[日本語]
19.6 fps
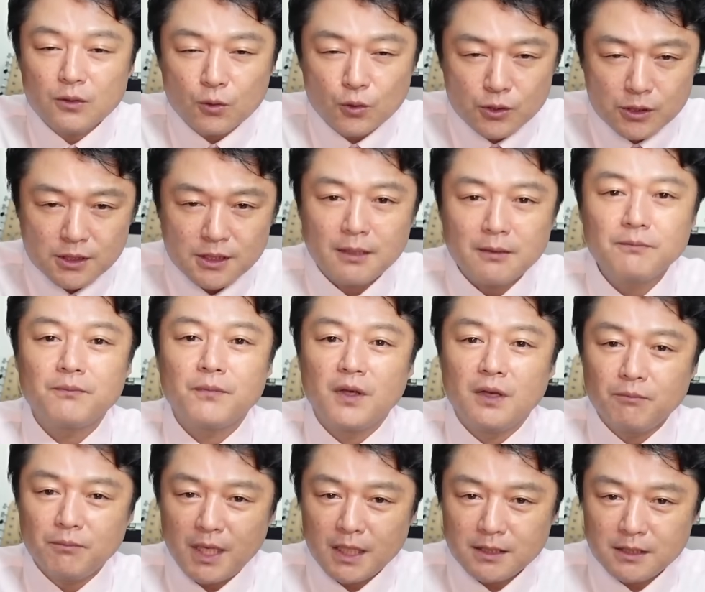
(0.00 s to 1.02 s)
トシちゃん
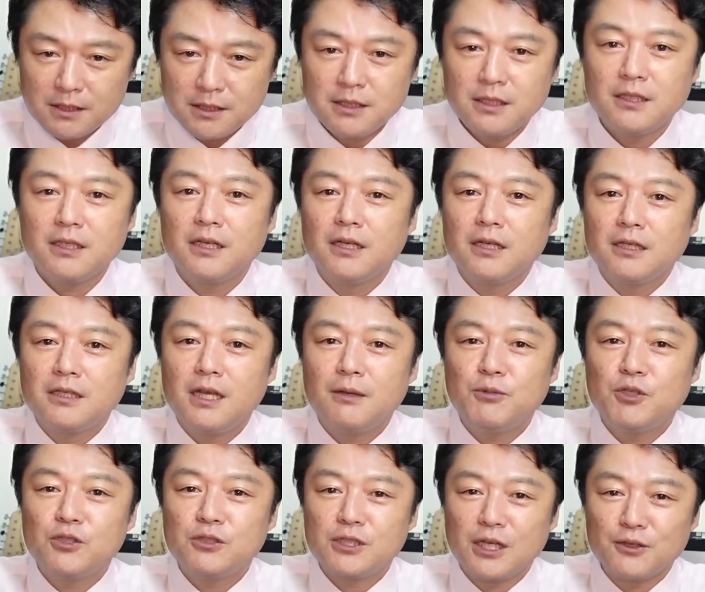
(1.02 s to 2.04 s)
マッチ
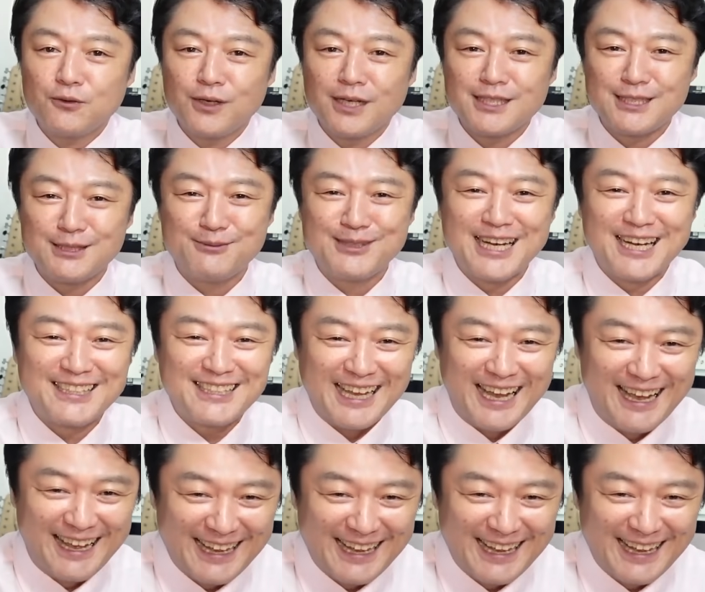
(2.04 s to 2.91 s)
デビューしたのは渋垣隊